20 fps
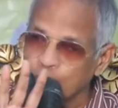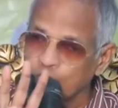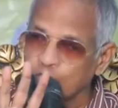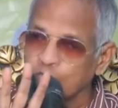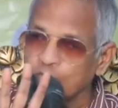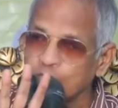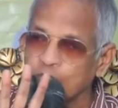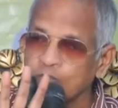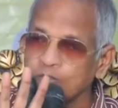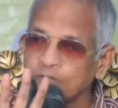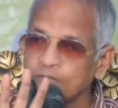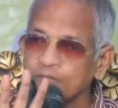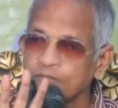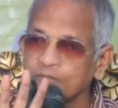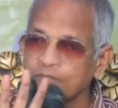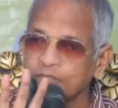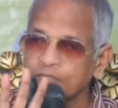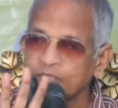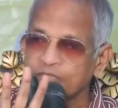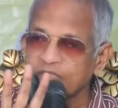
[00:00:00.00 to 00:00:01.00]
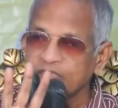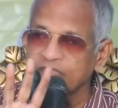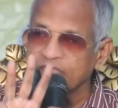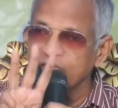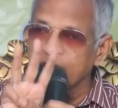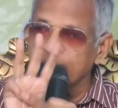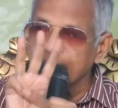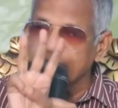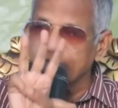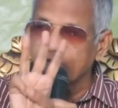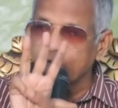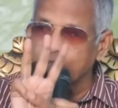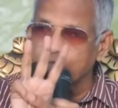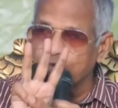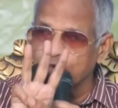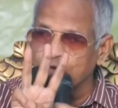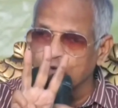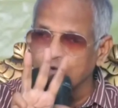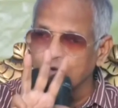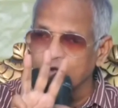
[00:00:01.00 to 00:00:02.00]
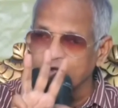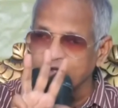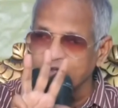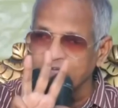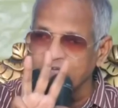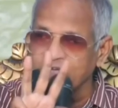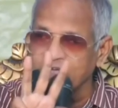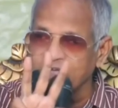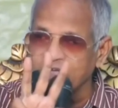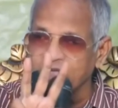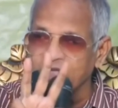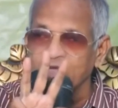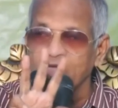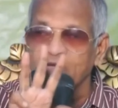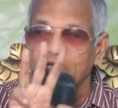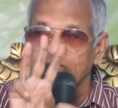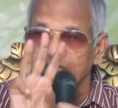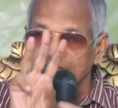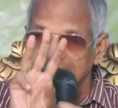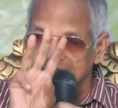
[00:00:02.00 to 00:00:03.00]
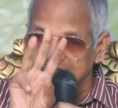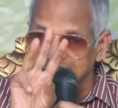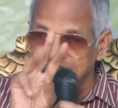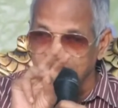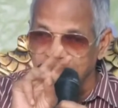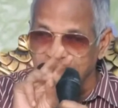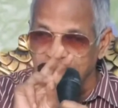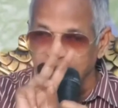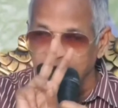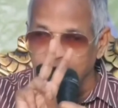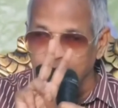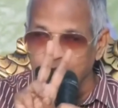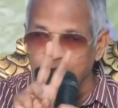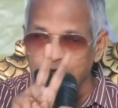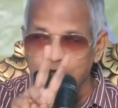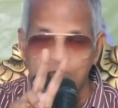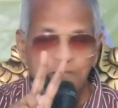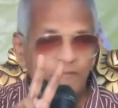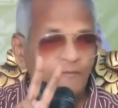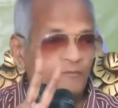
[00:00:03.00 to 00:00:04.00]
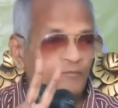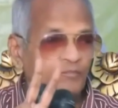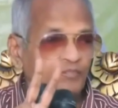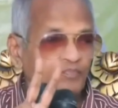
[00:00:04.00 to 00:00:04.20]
మూడు ఏమిటి ఆ మూడు అంటే శరీరము